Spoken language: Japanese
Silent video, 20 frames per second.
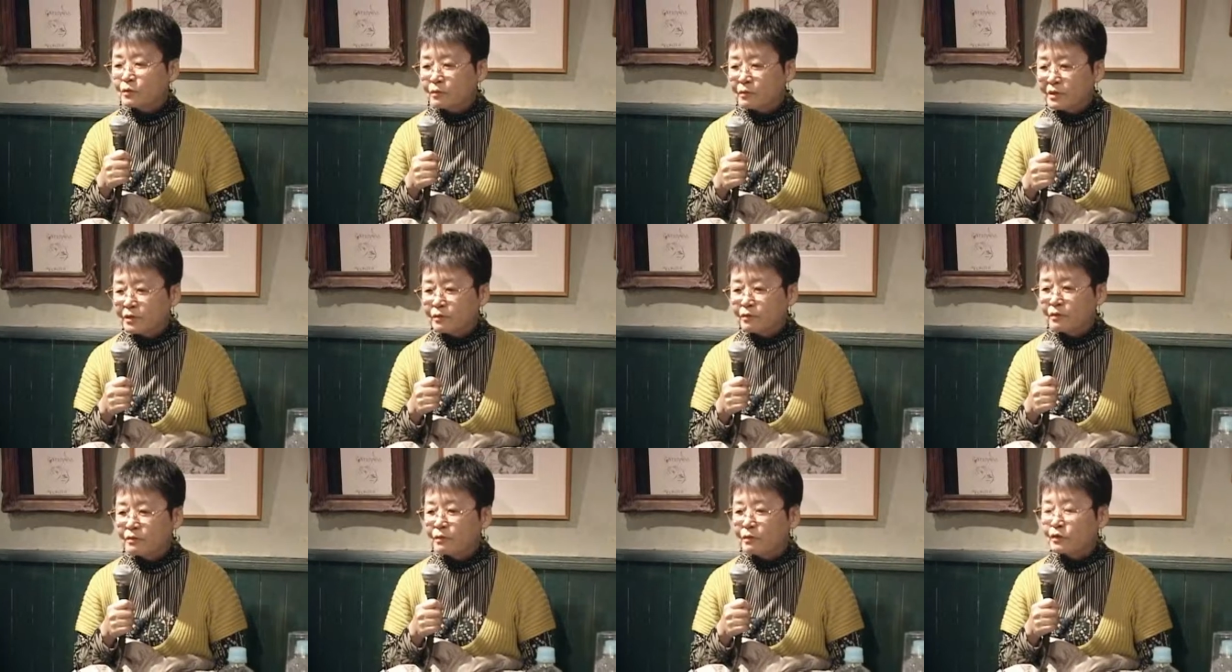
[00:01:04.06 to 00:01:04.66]
とは
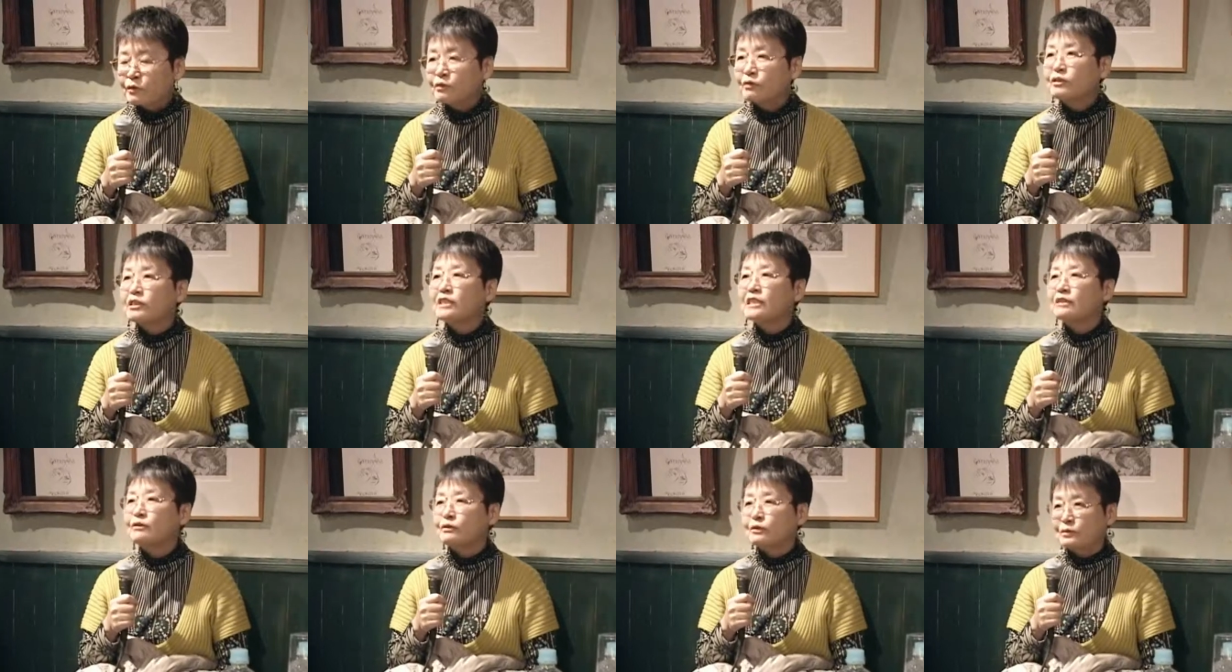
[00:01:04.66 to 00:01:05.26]
すごく恐ろし
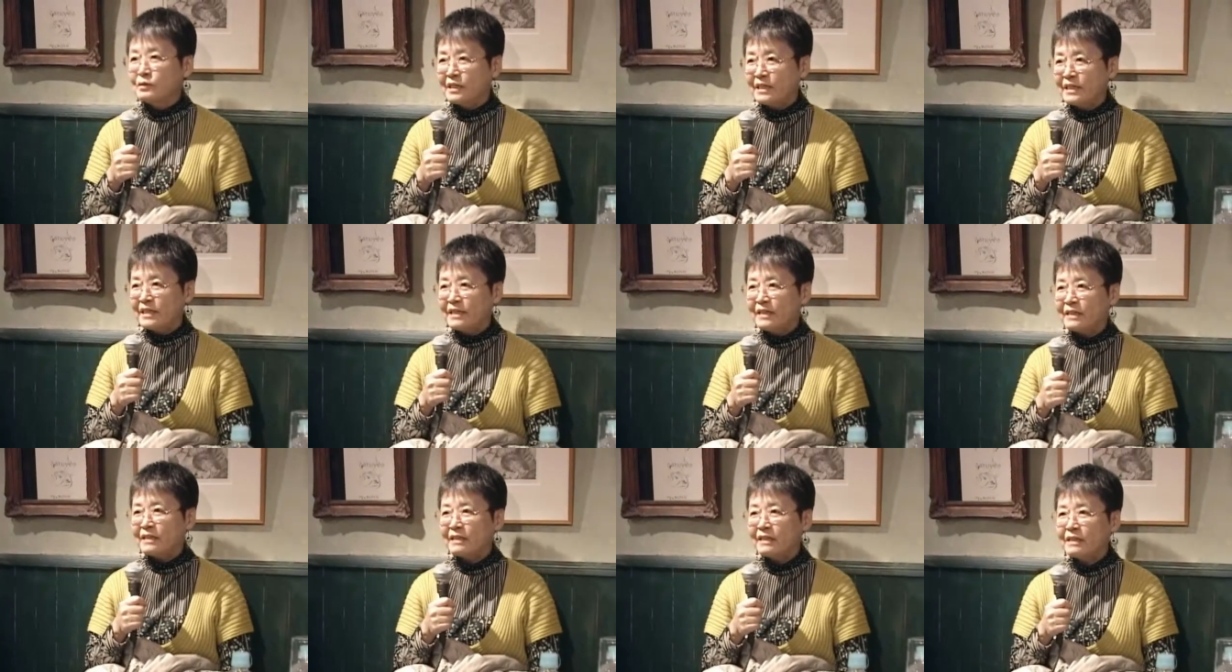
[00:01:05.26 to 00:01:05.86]
いこと
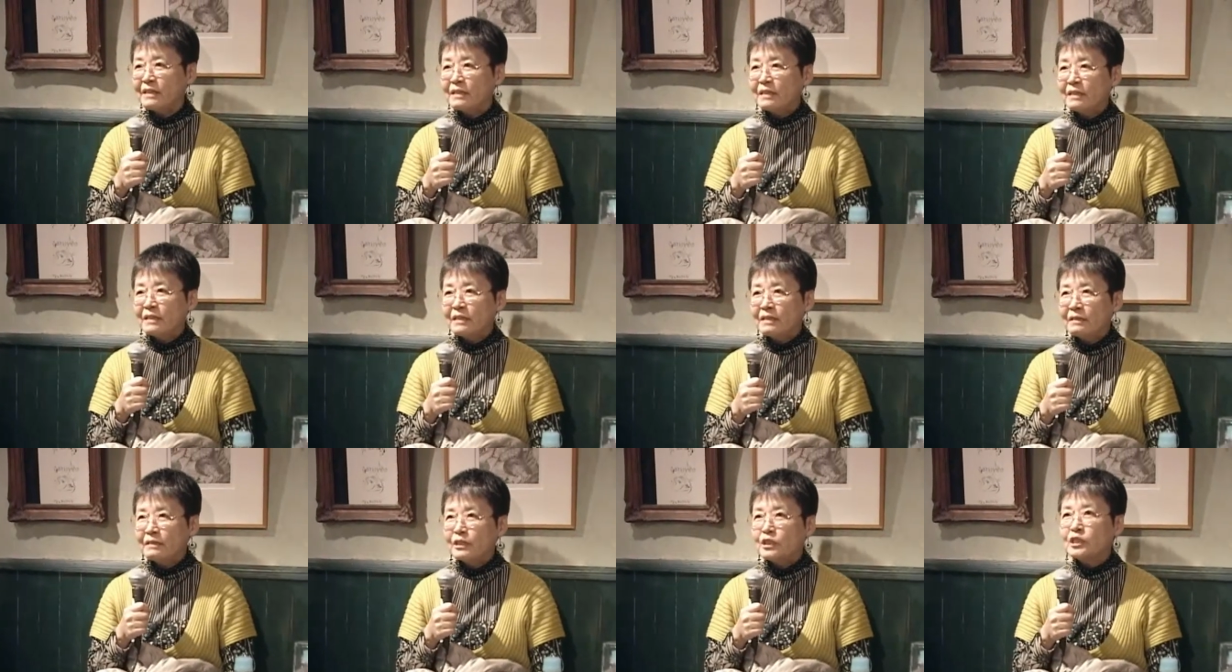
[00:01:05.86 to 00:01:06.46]
で
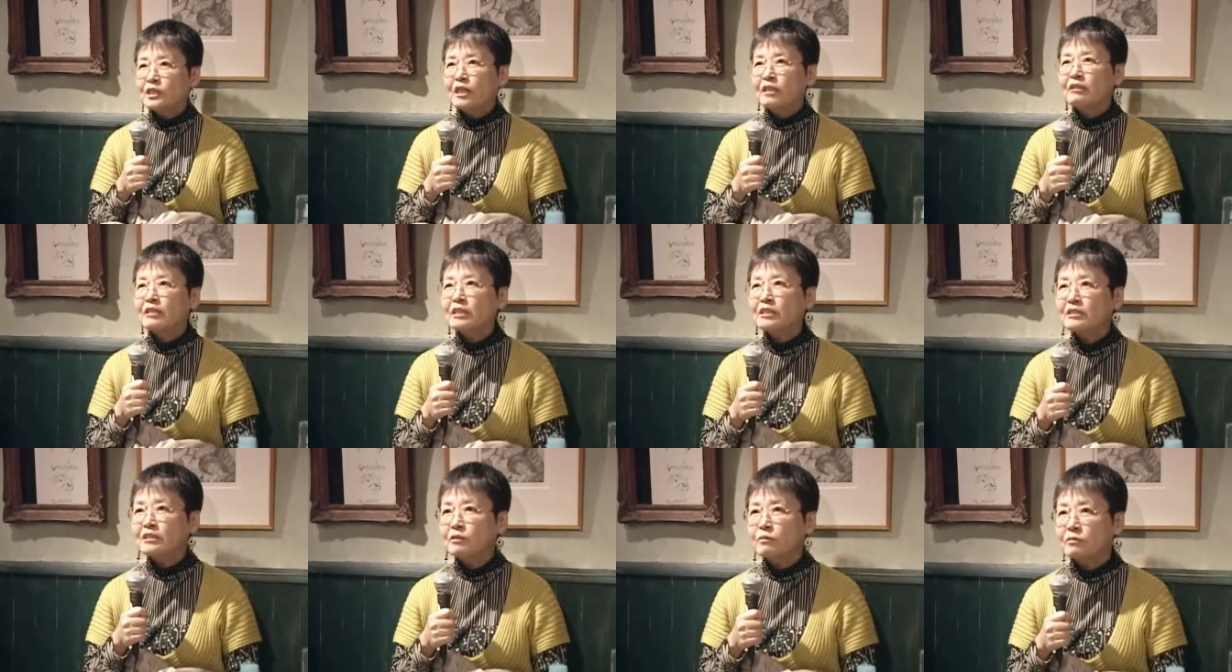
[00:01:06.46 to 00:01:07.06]
で知らな
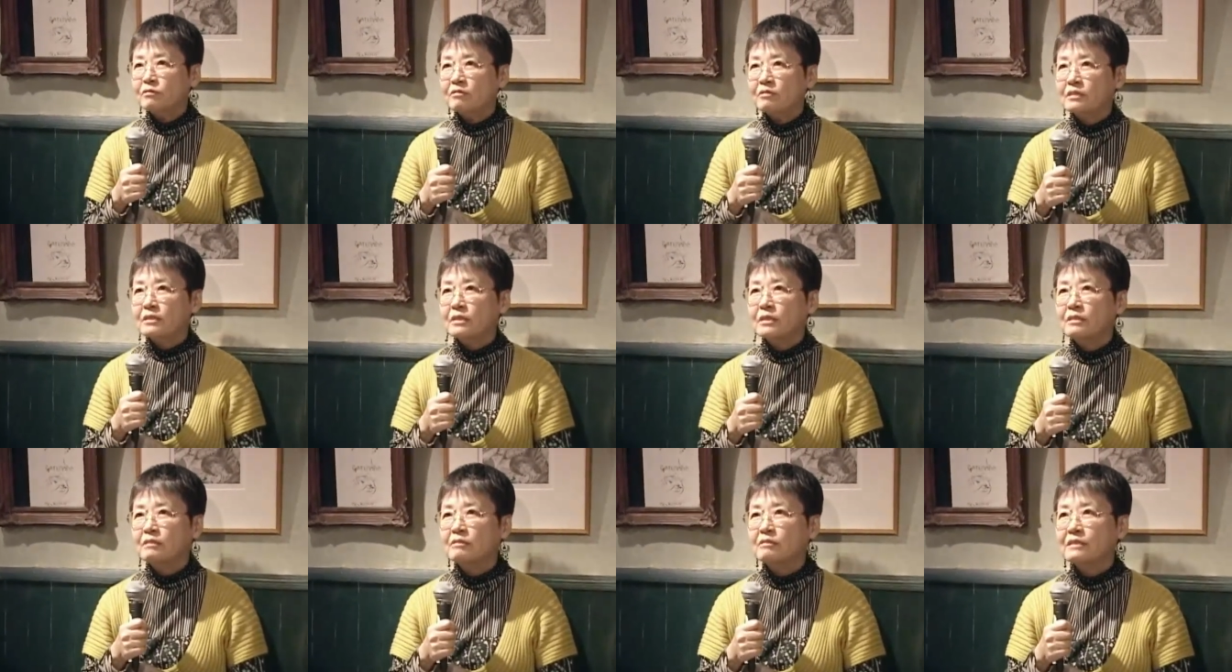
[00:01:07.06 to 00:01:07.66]
いってことに
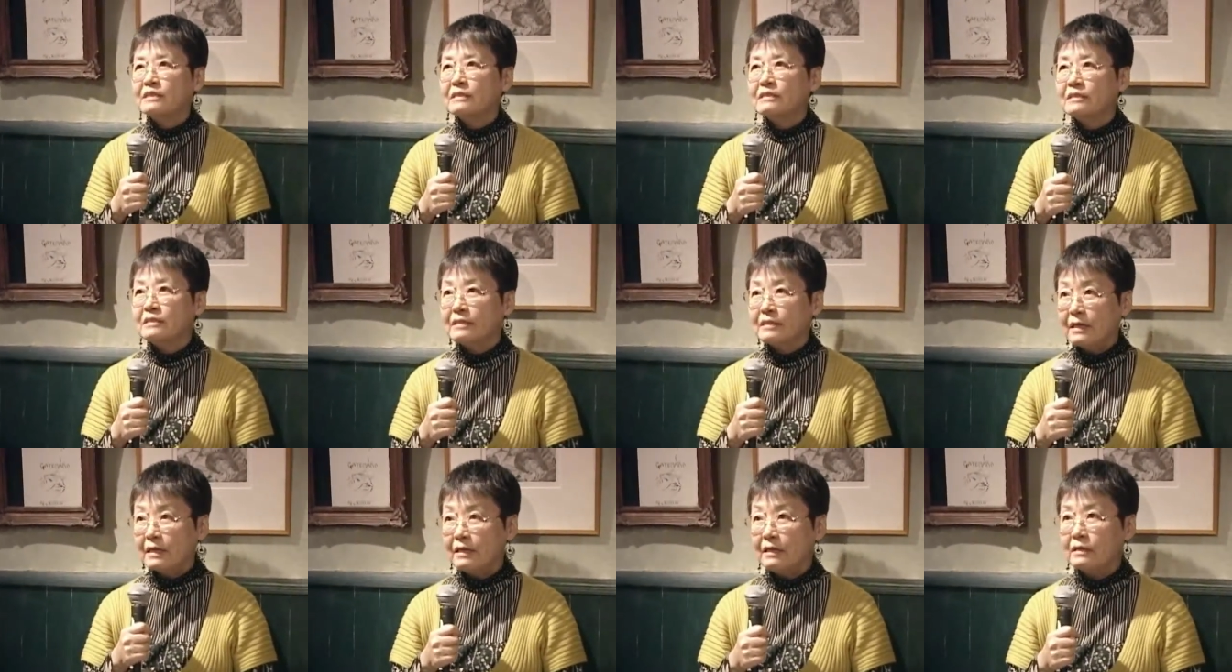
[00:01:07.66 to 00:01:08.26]
気づい
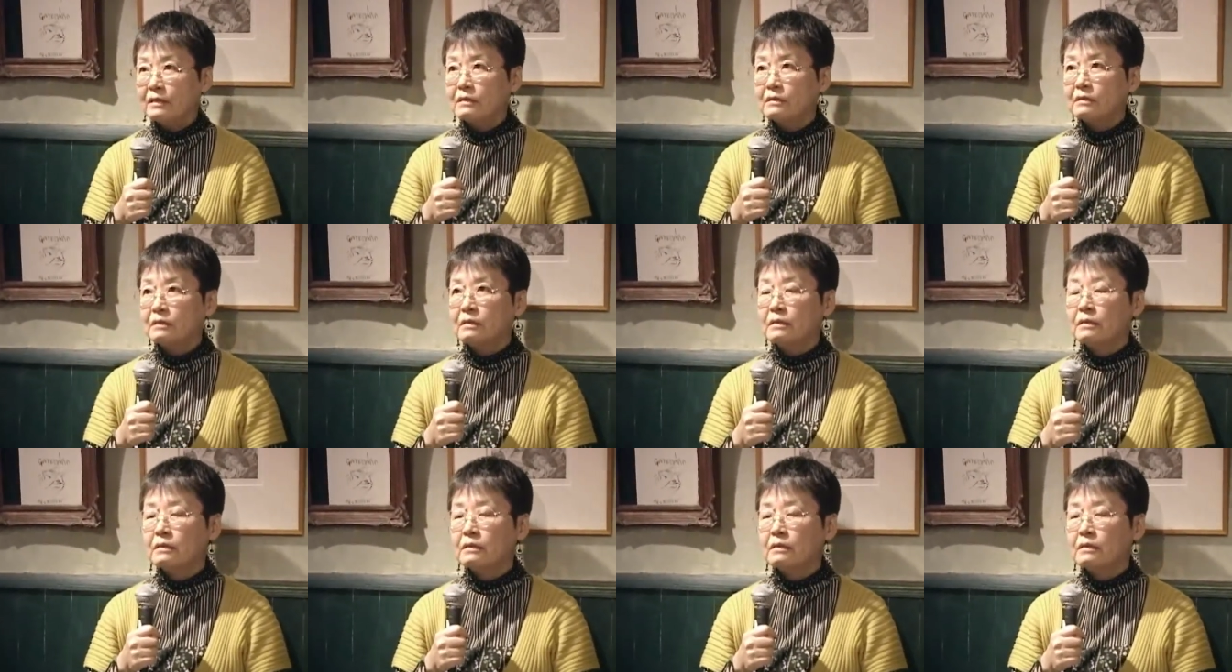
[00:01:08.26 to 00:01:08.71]
て